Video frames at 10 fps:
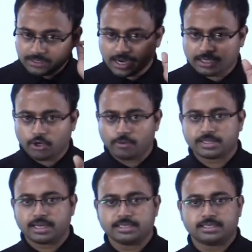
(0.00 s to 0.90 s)
চারটে
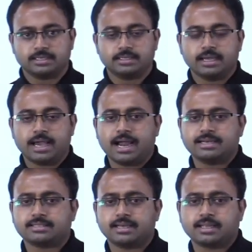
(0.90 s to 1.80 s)
অপশান আছে
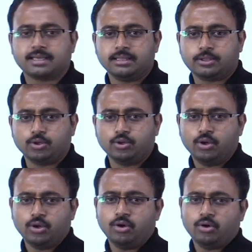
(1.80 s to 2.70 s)
আনসার কিন্তু
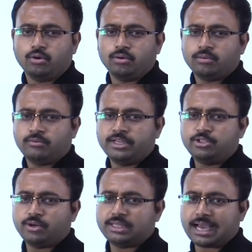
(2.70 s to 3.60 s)

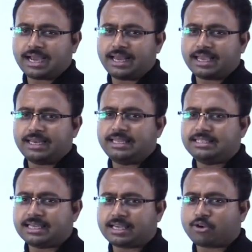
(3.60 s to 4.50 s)
ভিডিও দেখার আগে
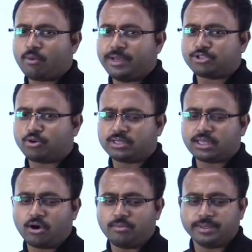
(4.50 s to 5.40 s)
নিজেকে কমেন্ট
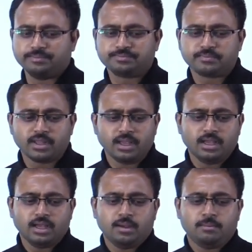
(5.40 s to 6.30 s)
করতে হবে
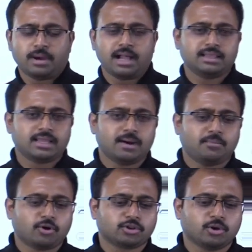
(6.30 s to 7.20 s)
মালদা
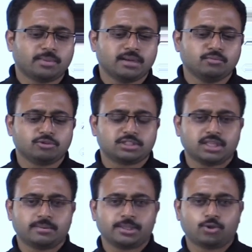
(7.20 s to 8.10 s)
বর্ধমান
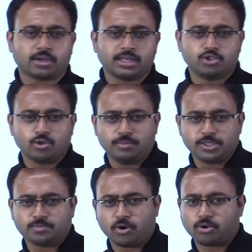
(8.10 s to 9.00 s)
মুর্শিদাবাদ দক্ষিণ
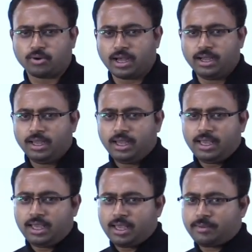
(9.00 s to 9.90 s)
চব্বিশ পরগনা
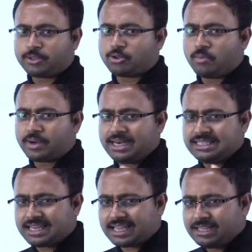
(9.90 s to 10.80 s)
এবার তোমরা
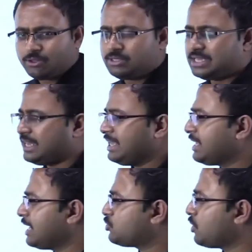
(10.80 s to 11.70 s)
নিজেরা কিন্তু জেনেই
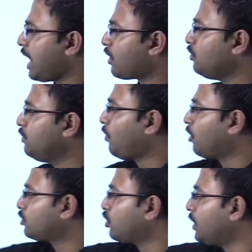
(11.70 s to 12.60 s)
গেছো এখন
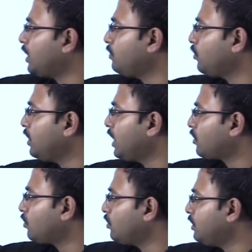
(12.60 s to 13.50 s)
বর্ধমান বলে
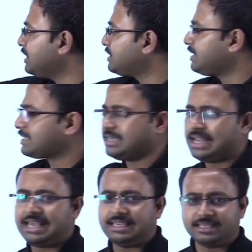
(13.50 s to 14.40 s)
আর কোনো ডিস্ট্রিক্ট
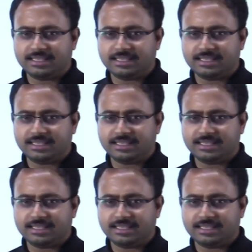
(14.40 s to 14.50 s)
নেই